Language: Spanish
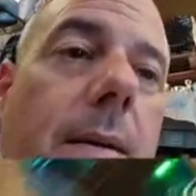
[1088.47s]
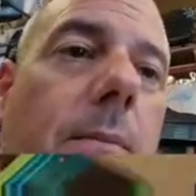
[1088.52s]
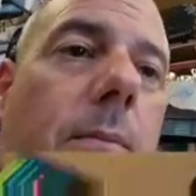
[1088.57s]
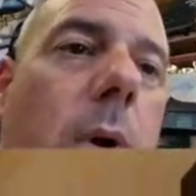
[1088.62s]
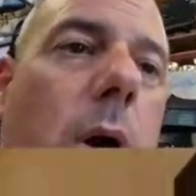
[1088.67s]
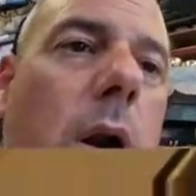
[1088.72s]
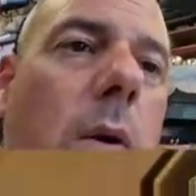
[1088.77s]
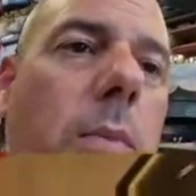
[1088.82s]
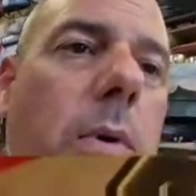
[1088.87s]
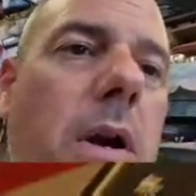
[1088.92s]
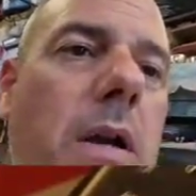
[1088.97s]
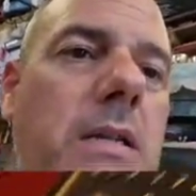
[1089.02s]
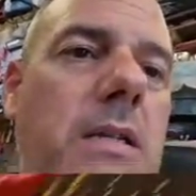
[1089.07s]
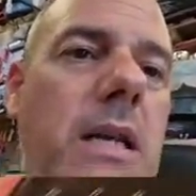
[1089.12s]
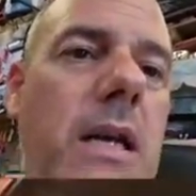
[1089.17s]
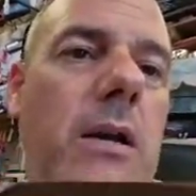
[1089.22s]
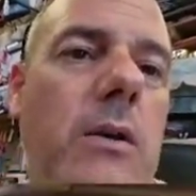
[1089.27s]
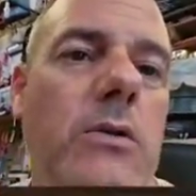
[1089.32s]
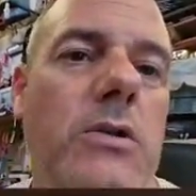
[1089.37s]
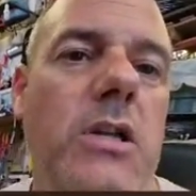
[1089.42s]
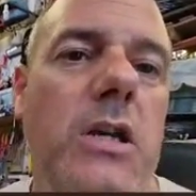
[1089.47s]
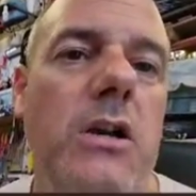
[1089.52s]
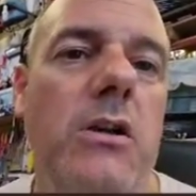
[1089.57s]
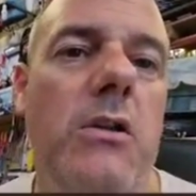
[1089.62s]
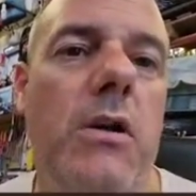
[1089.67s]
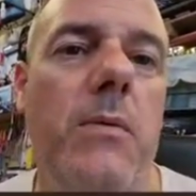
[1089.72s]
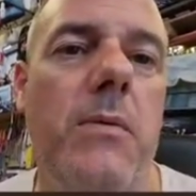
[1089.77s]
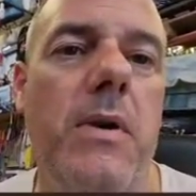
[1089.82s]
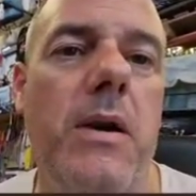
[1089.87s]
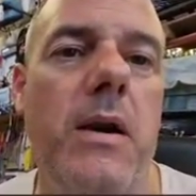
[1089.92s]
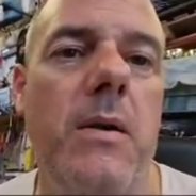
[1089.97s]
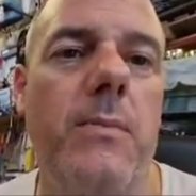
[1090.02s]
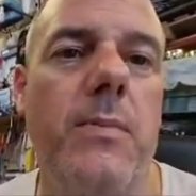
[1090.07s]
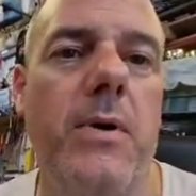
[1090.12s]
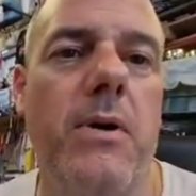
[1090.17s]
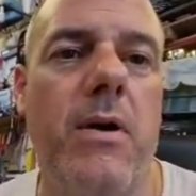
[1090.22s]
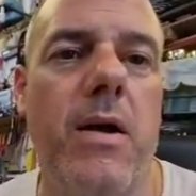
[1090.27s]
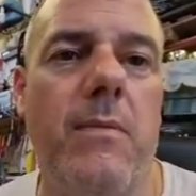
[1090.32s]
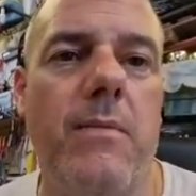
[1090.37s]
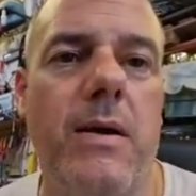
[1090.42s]
Bueno, pues he conseguido abrir el
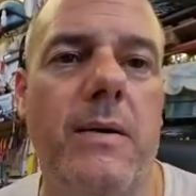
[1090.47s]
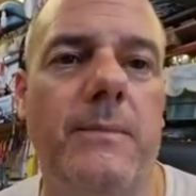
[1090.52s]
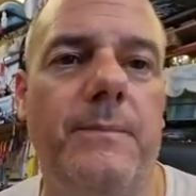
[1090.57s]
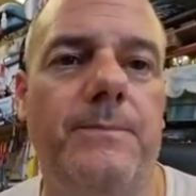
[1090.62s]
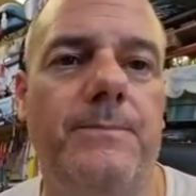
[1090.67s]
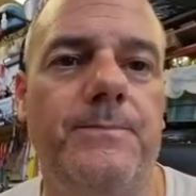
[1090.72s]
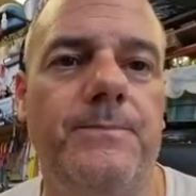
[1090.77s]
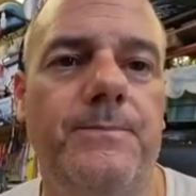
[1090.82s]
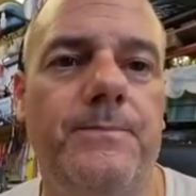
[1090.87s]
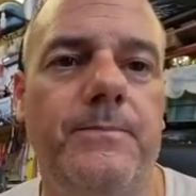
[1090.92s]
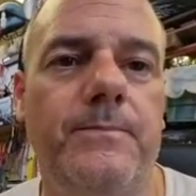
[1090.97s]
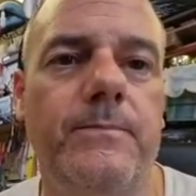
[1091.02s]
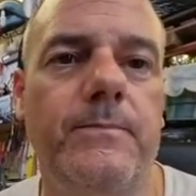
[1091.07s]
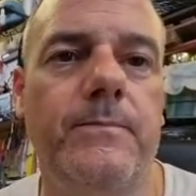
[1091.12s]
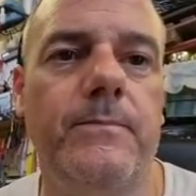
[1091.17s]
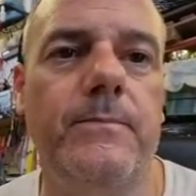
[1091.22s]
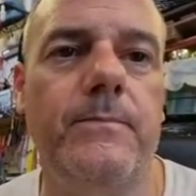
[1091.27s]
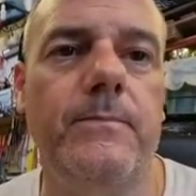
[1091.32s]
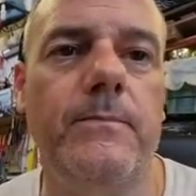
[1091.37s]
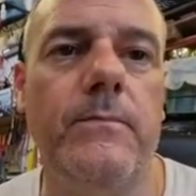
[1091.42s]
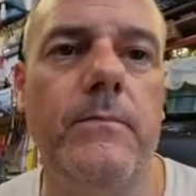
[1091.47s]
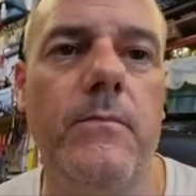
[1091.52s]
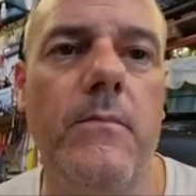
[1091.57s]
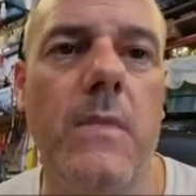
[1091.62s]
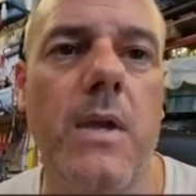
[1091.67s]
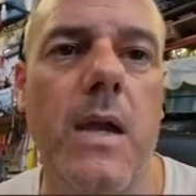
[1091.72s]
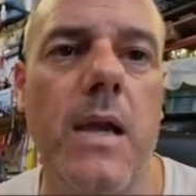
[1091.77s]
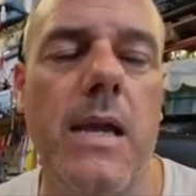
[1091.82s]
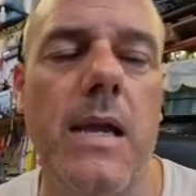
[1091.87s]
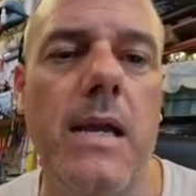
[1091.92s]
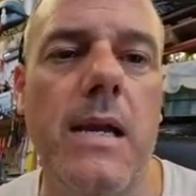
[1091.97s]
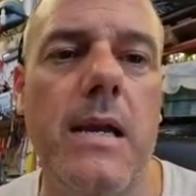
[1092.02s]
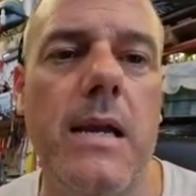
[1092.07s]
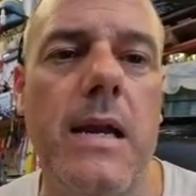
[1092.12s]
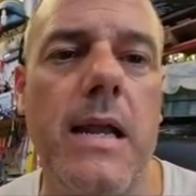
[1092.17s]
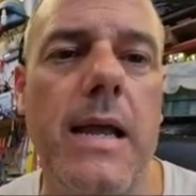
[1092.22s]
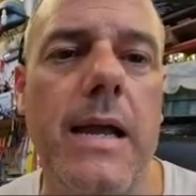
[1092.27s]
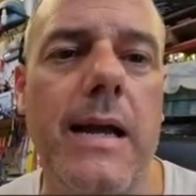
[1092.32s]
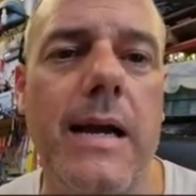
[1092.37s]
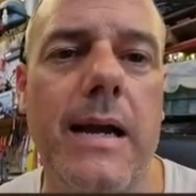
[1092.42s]
programa y
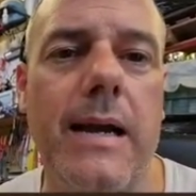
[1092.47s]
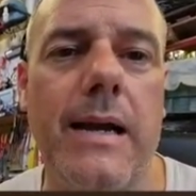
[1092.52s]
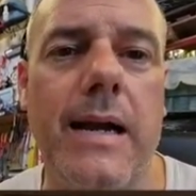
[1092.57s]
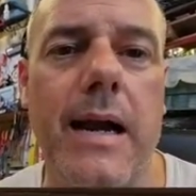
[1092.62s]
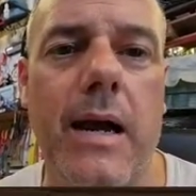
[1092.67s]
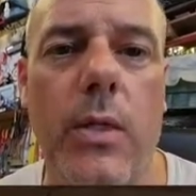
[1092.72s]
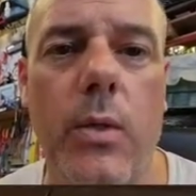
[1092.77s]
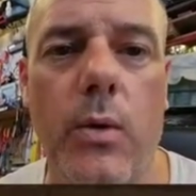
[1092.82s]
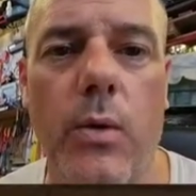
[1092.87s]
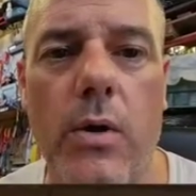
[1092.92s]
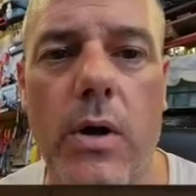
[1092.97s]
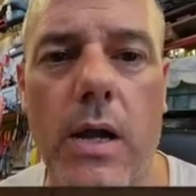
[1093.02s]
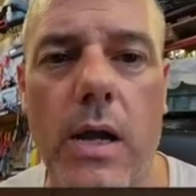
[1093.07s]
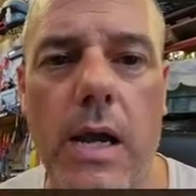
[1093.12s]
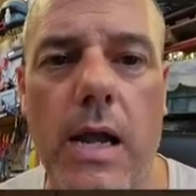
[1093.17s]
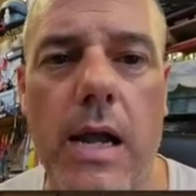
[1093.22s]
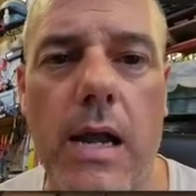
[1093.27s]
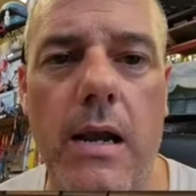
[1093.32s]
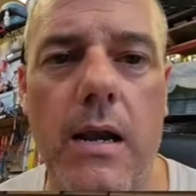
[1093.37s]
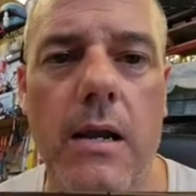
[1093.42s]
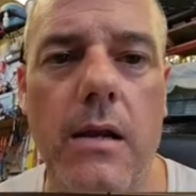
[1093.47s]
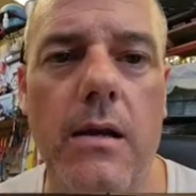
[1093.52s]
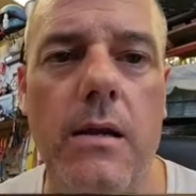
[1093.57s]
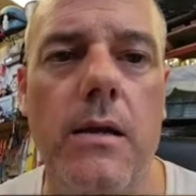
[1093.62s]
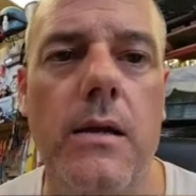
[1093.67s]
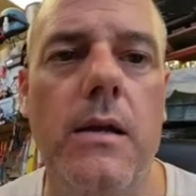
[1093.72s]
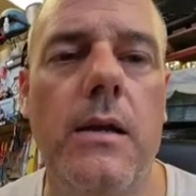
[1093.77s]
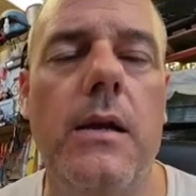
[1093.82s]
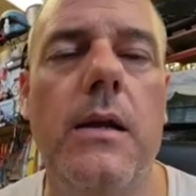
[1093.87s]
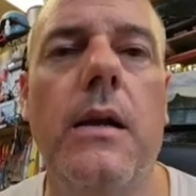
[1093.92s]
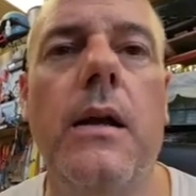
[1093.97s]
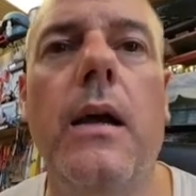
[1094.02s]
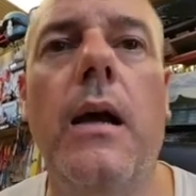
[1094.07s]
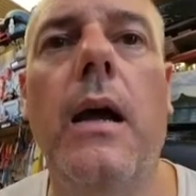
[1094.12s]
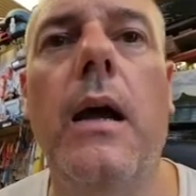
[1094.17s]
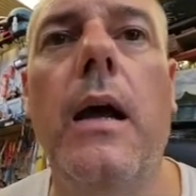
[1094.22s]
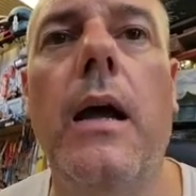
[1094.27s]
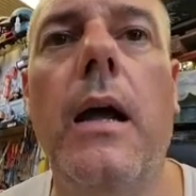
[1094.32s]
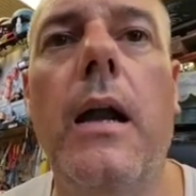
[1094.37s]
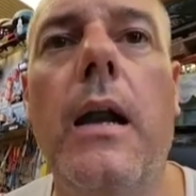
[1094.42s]
le he cargado el
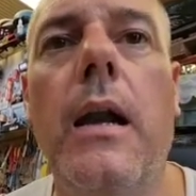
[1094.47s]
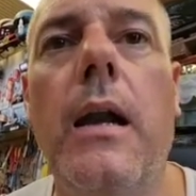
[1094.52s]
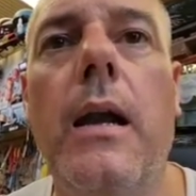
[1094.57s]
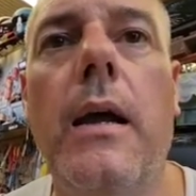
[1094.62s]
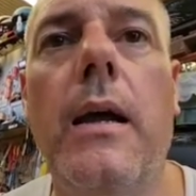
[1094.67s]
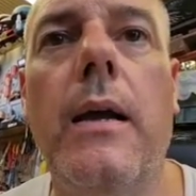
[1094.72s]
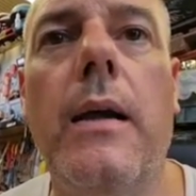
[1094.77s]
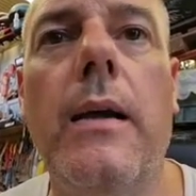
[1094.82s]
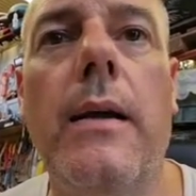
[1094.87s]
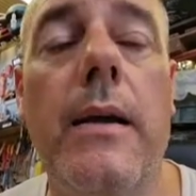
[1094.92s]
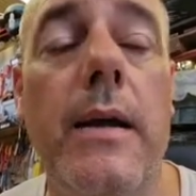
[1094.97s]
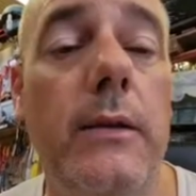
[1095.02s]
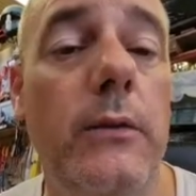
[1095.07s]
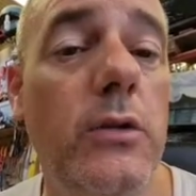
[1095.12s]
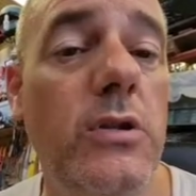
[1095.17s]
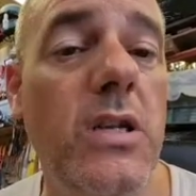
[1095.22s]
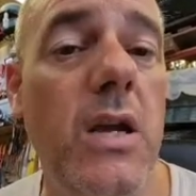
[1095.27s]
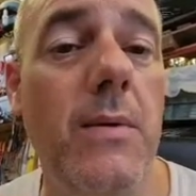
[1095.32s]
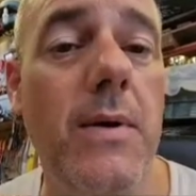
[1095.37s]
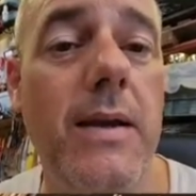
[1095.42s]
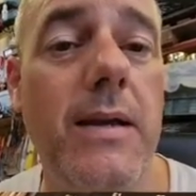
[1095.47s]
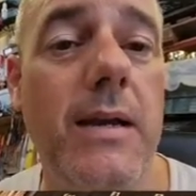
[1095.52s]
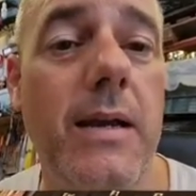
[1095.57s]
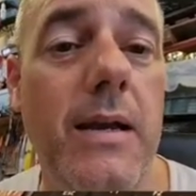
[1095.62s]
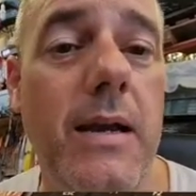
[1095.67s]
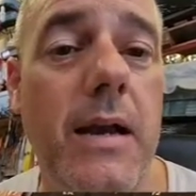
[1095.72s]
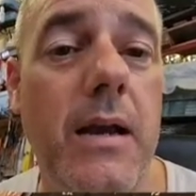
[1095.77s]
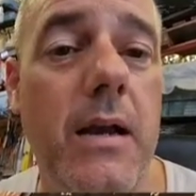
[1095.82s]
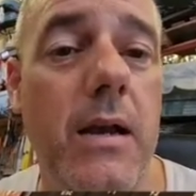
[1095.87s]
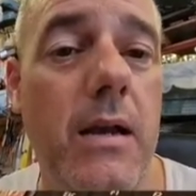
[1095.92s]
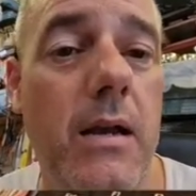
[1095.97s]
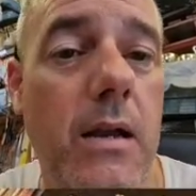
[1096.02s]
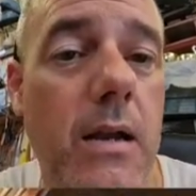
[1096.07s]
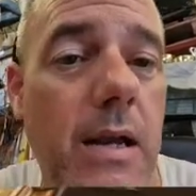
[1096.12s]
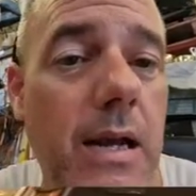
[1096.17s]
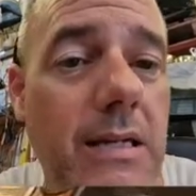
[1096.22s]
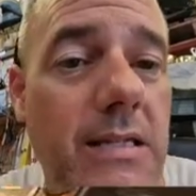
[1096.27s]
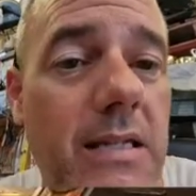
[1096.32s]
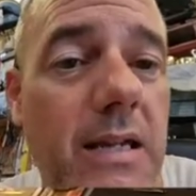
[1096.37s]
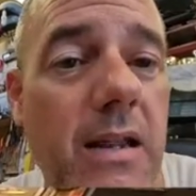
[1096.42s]
eh, esto sabéis que en,
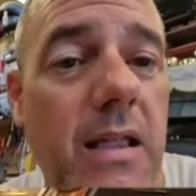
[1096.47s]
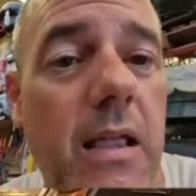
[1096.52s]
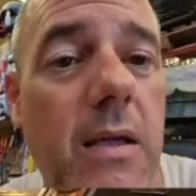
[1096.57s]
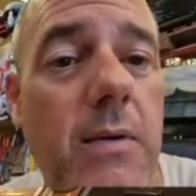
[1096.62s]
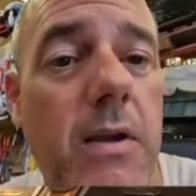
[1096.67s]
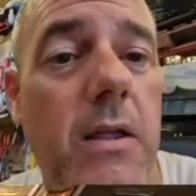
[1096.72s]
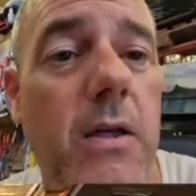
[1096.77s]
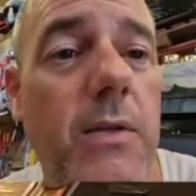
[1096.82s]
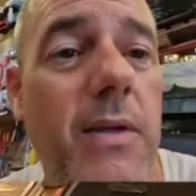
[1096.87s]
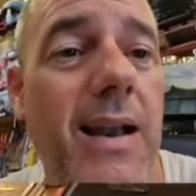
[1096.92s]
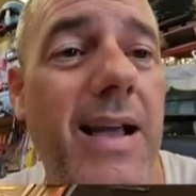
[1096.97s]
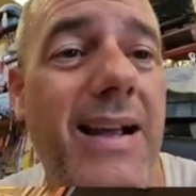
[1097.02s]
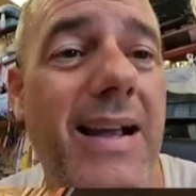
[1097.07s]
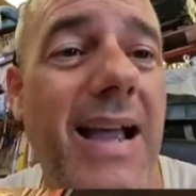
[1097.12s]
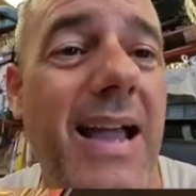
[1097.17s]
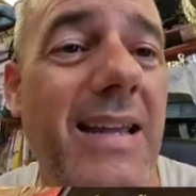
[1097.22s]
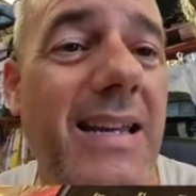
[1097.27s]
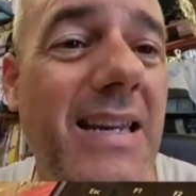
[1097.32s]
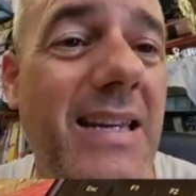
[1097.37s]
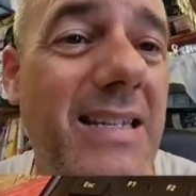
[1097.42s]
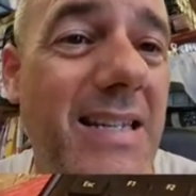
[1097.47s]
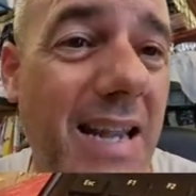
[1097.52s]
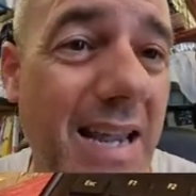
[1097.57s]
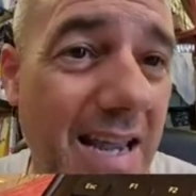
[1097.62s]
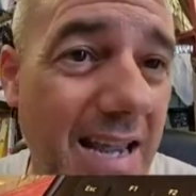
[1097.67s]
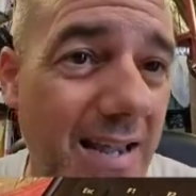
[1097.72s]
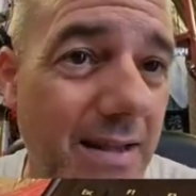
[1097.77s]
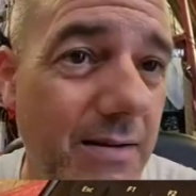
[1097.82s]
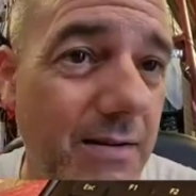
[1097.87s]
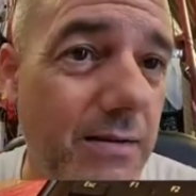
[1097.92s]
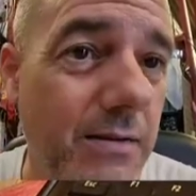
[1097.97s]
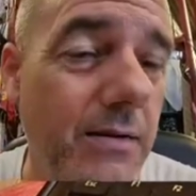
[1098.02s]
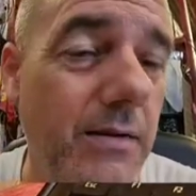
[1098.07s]
la serie de vídeos de la KXE